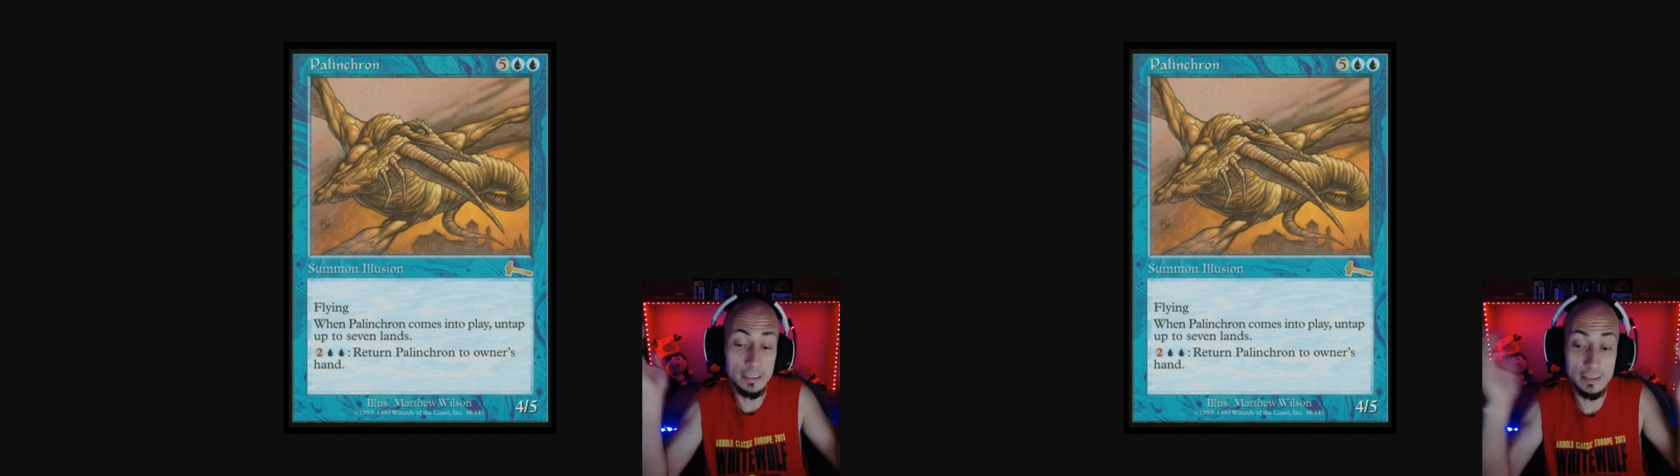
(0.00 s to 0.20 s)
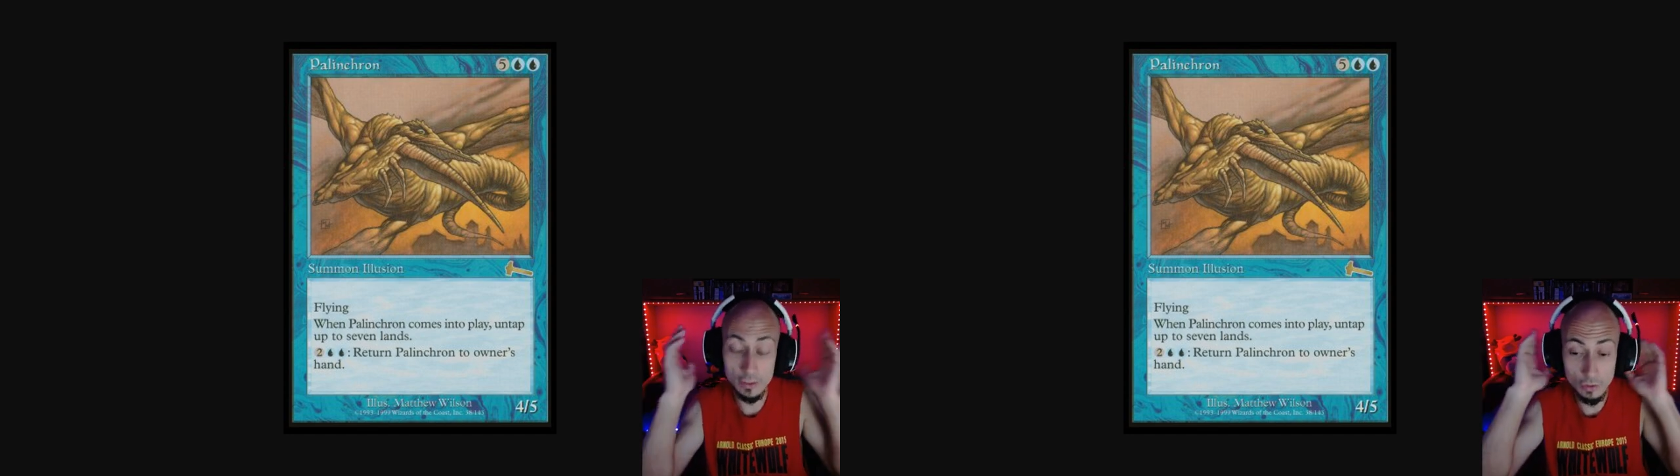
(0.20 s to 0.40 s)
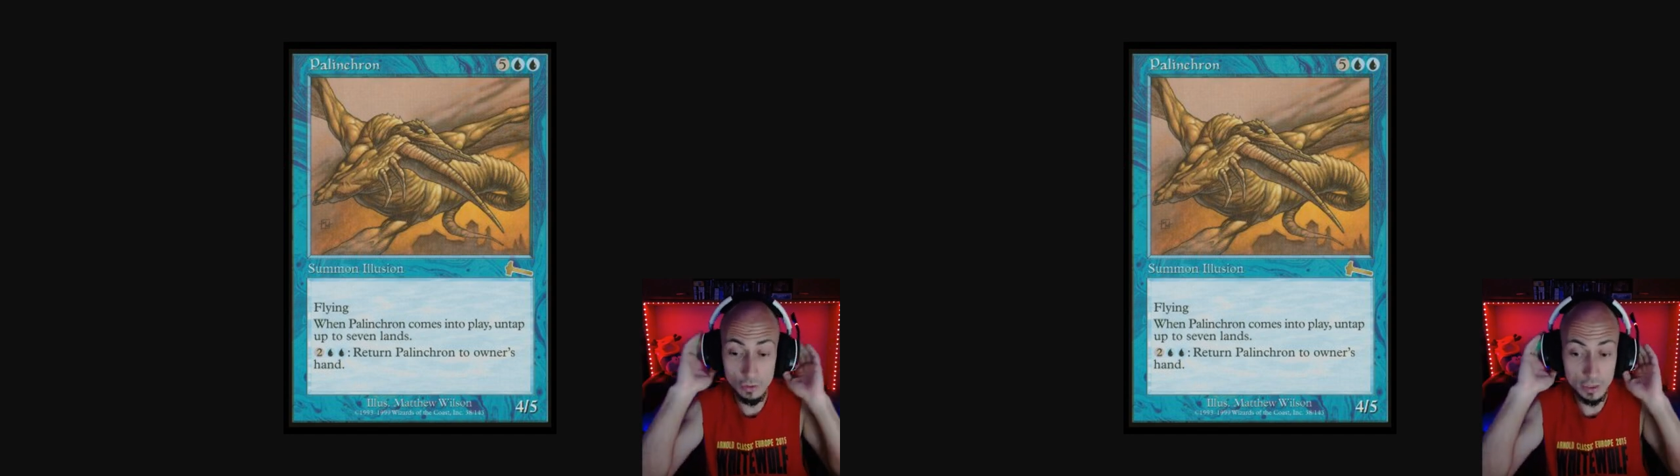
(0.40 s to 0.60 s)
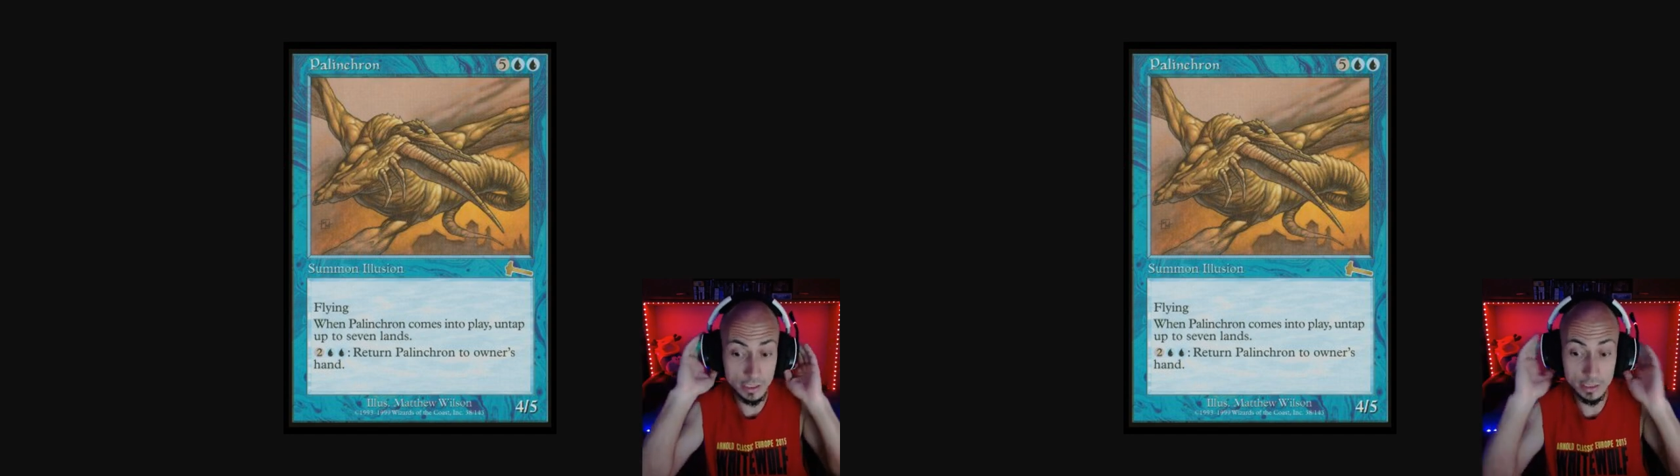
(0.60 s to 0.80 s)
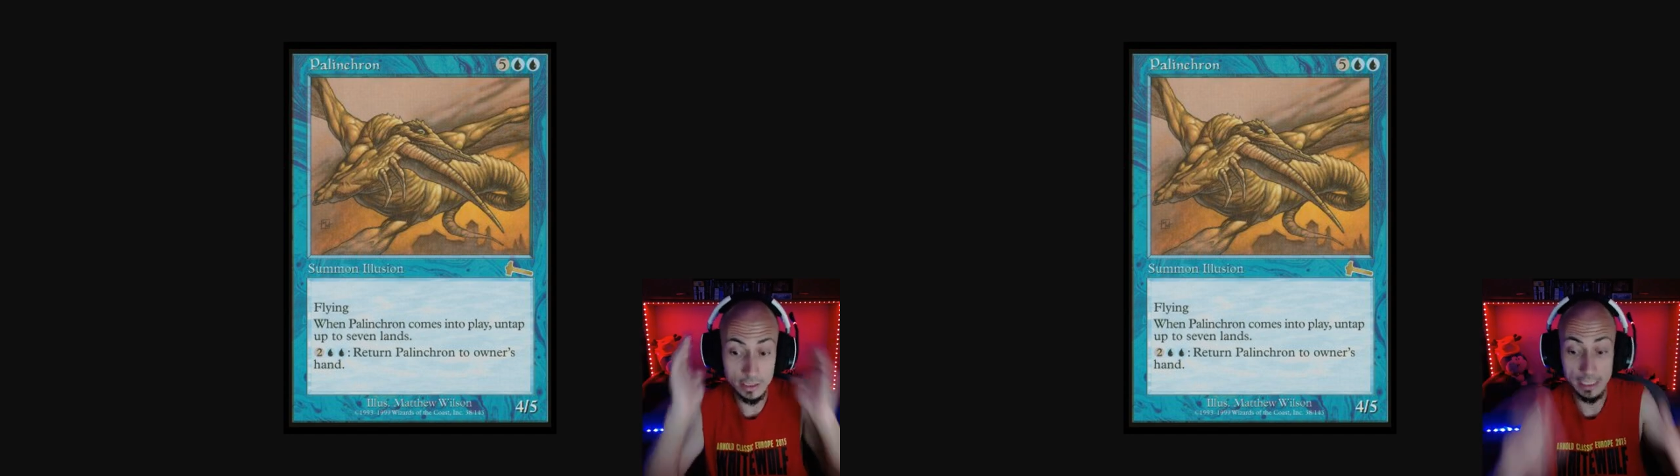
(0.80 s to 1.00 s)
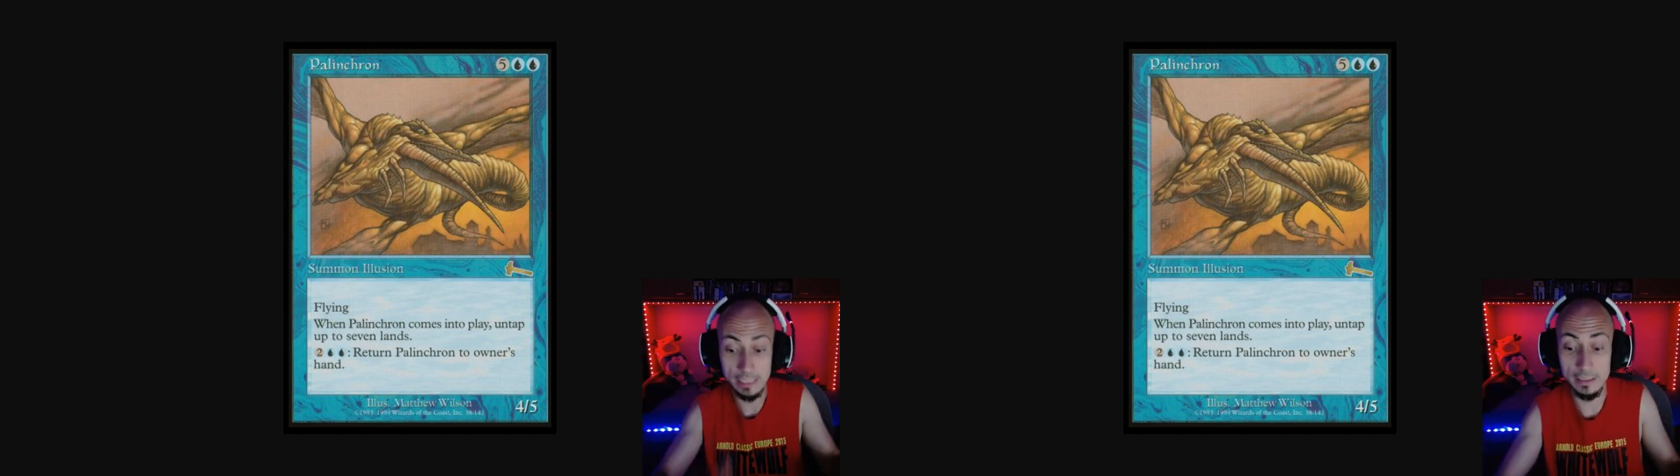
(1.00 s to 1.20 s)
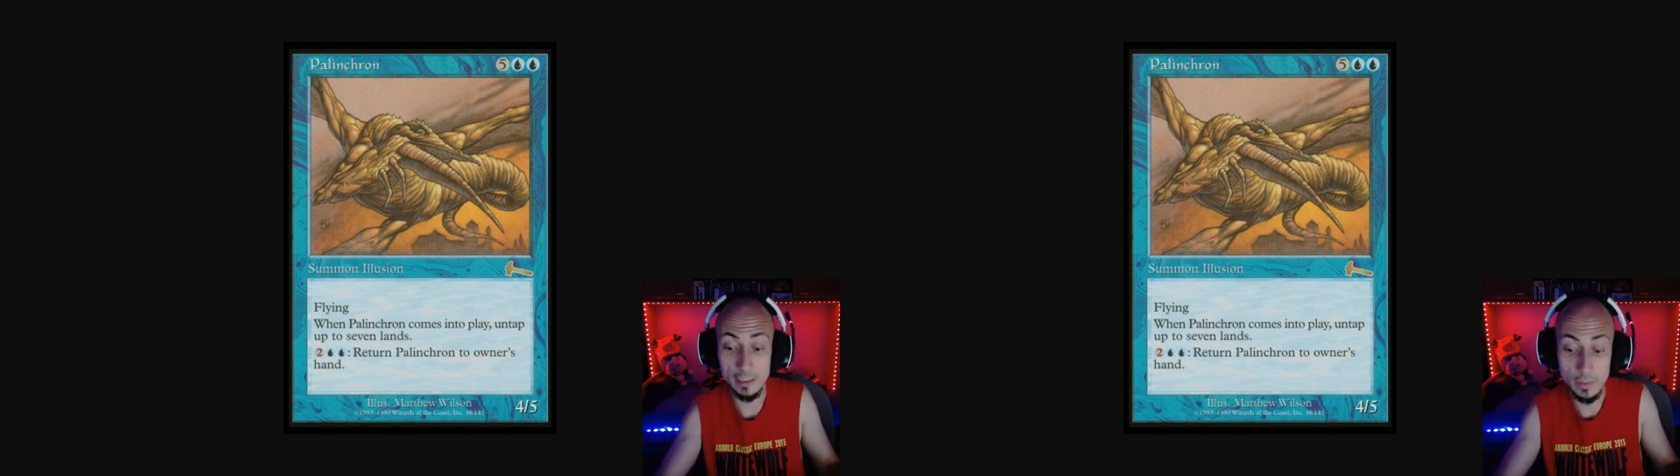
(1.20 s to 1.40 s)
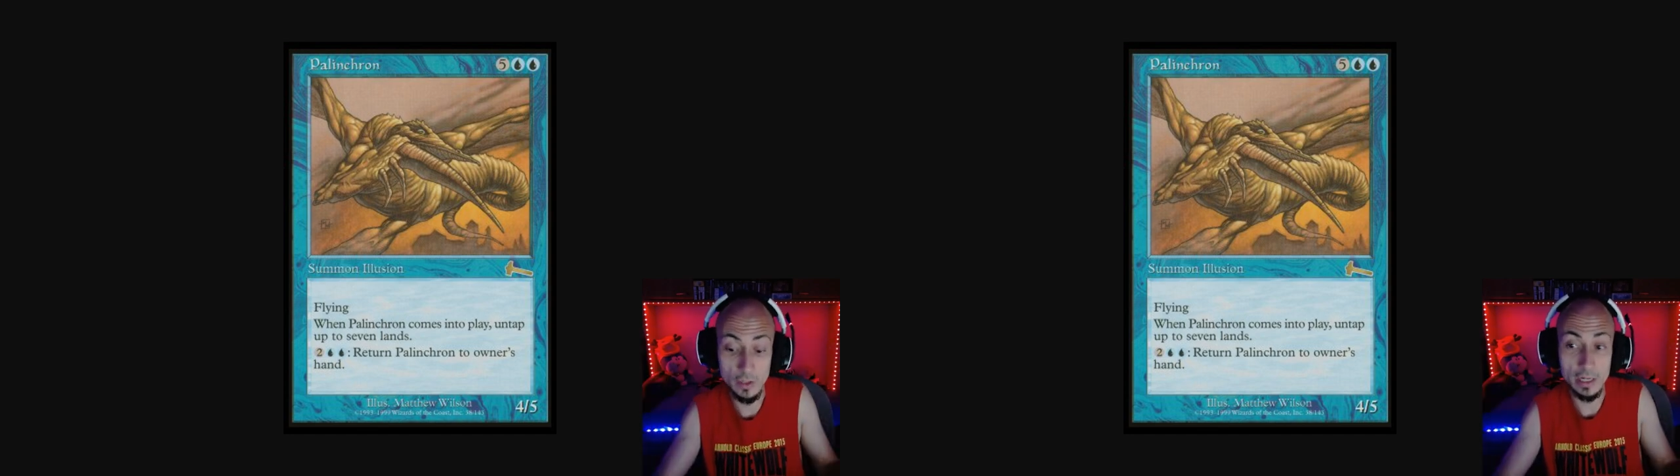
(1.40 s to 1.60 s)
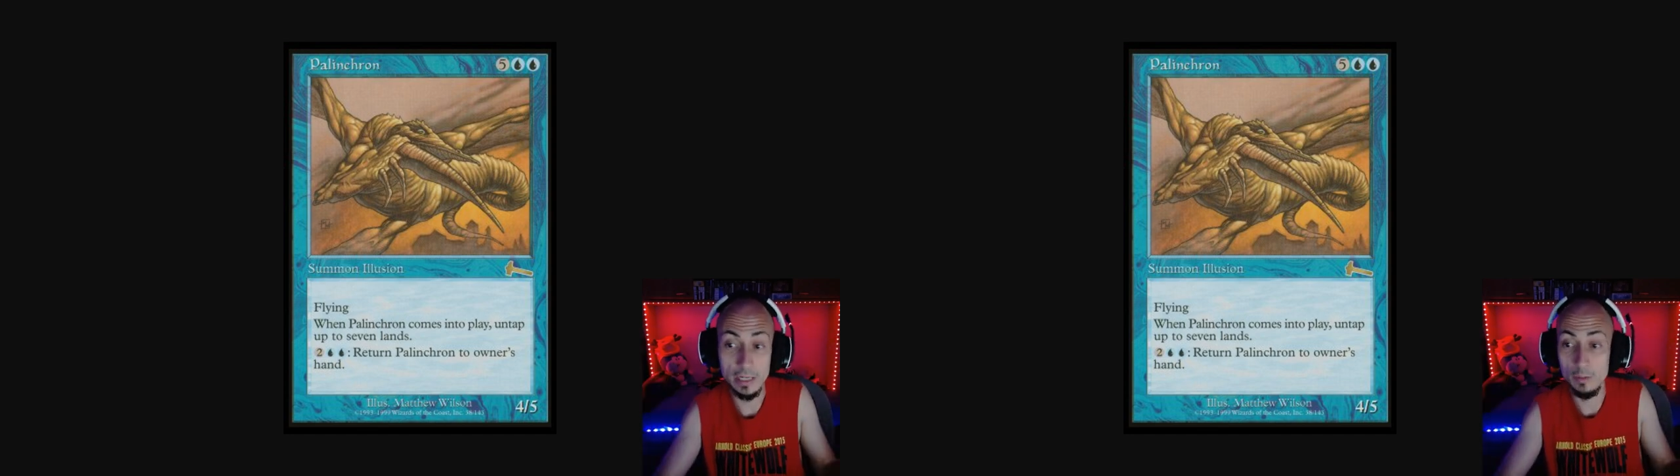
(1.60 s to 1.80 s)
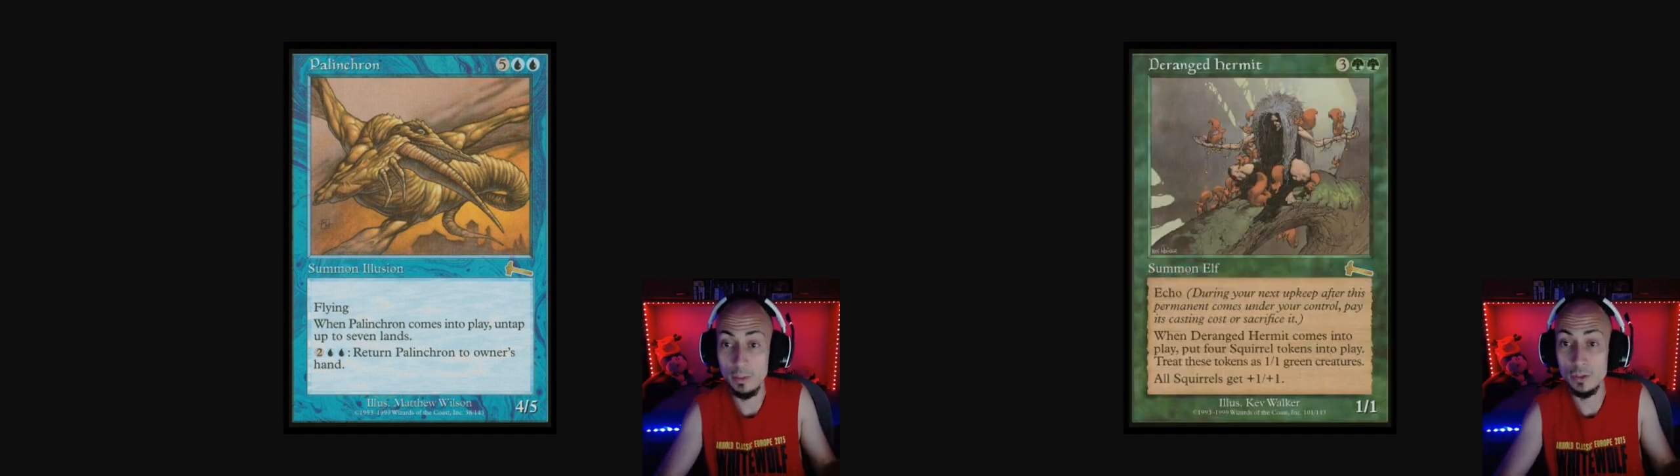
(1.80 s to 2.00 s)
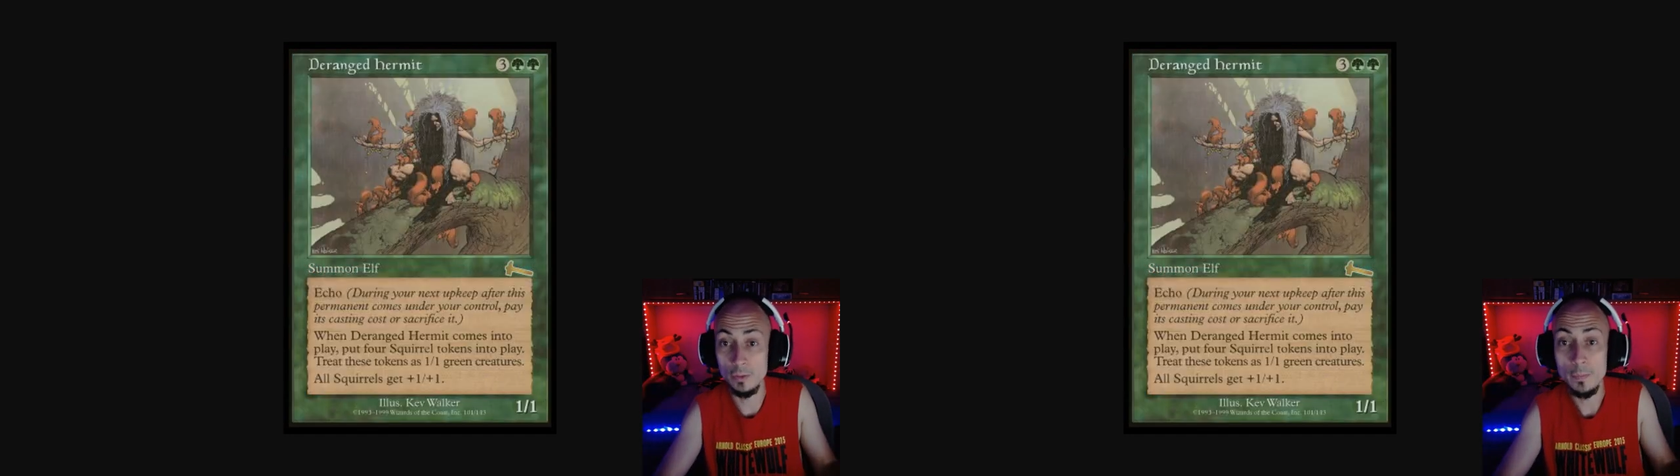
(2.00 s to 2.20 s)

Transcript: de hecho no sé si existe la carta en español, ahora que lo pienso.